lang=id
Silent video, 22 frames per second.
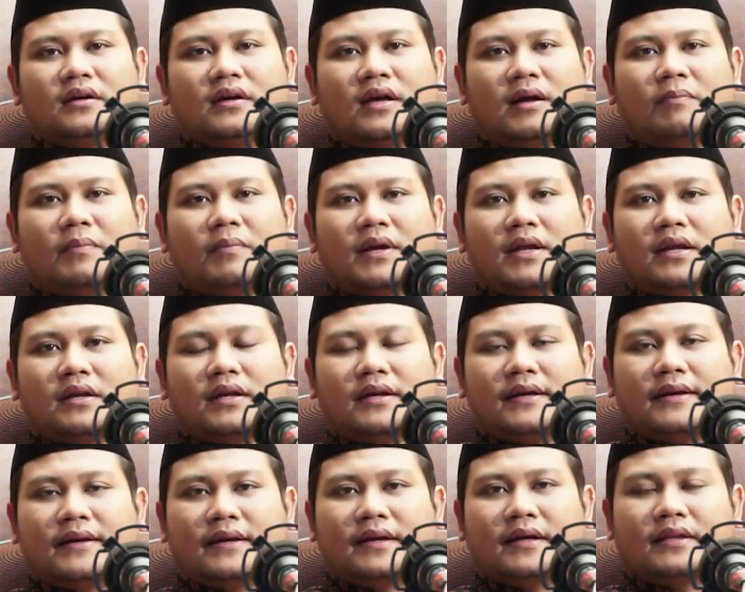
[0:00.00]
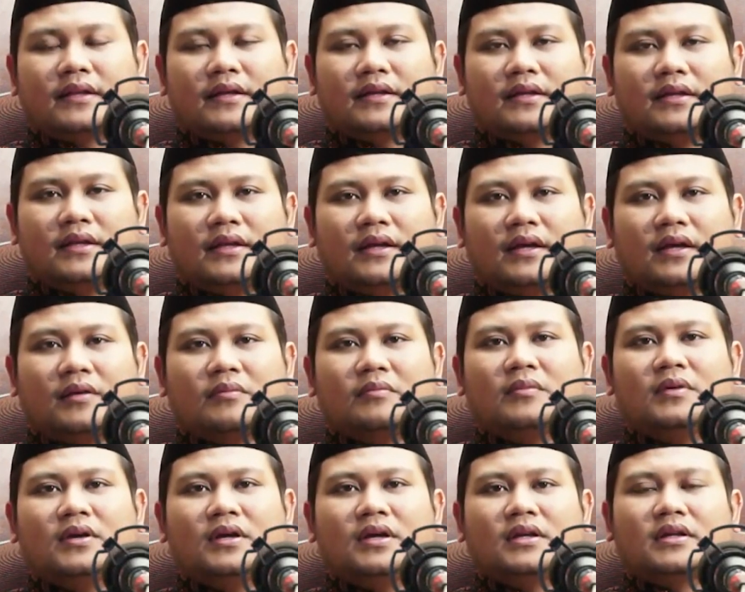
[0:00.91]
aparat negara tadi yang
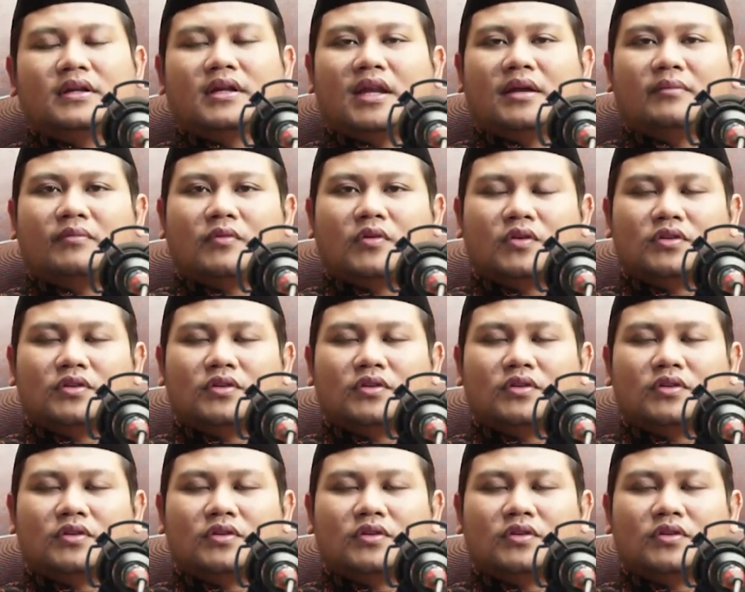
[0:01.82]
dalam